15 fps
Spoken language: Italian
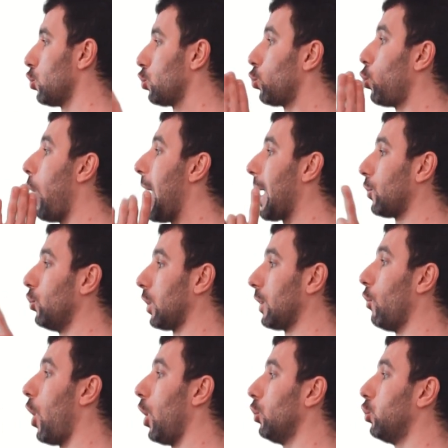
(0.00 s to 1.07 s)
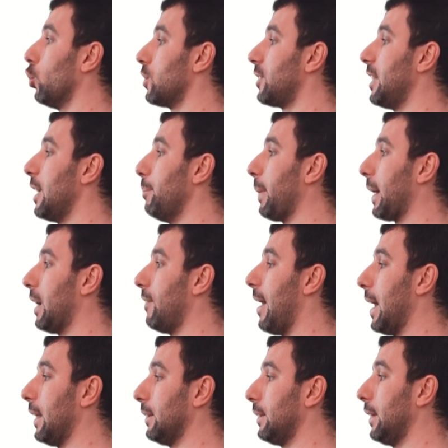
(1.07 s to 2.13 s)
sguardo rivolto sempre in
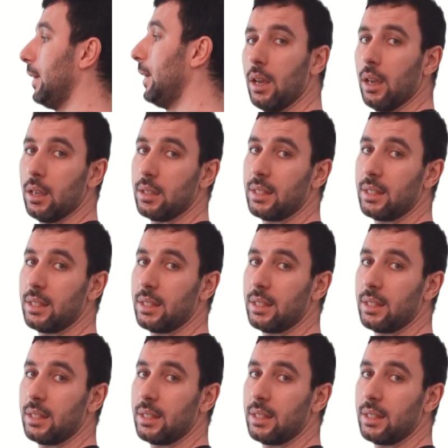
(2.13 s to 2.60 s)
avanti.